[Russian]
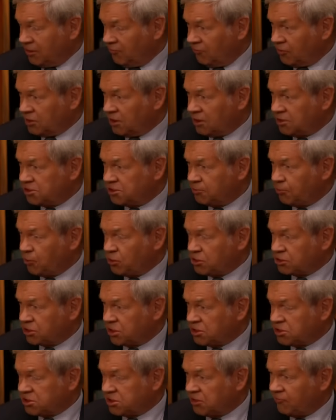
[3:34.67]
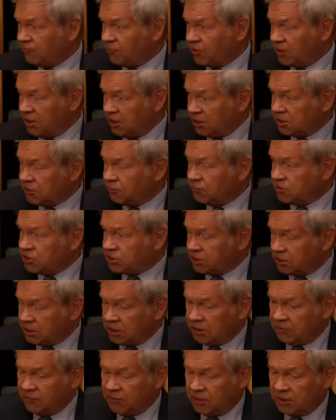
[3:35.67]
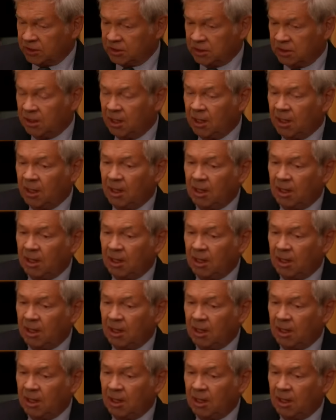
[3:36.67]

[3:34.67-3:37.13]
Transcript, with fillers: Вот эта цепочка угу. цифр этого человека.